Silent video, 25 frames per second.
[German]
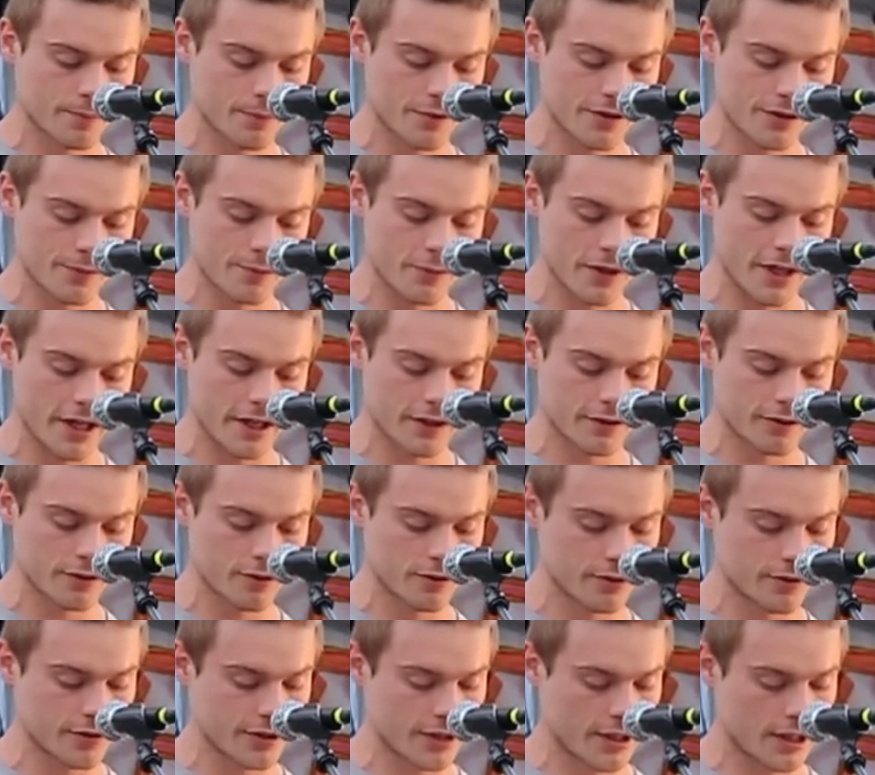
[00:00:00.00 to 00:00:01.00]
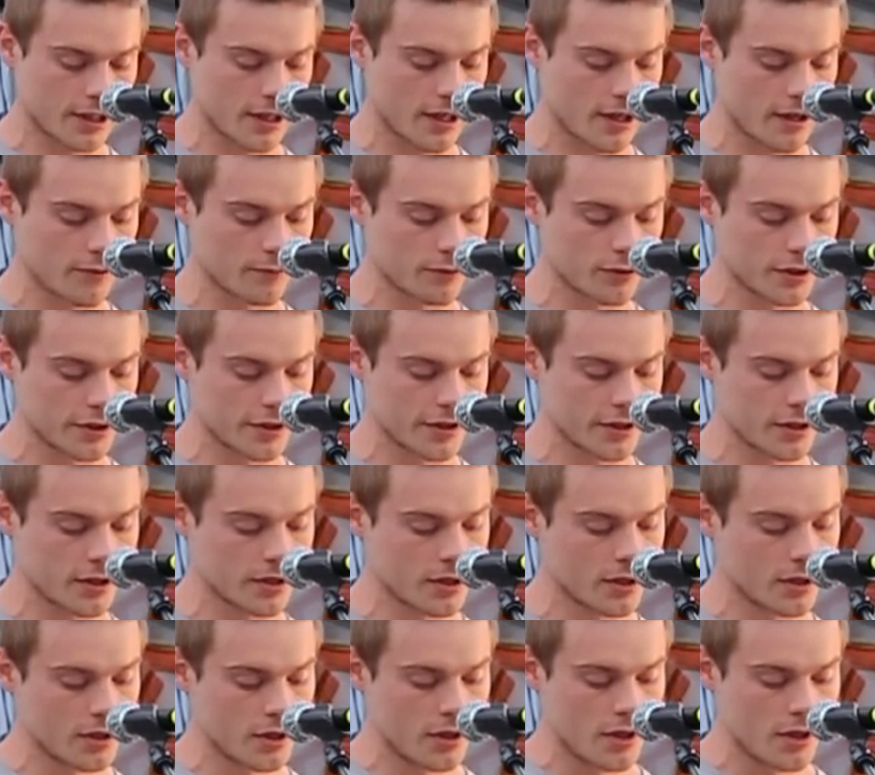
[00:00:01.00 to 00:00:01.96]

bis mir endgültig klar wurde,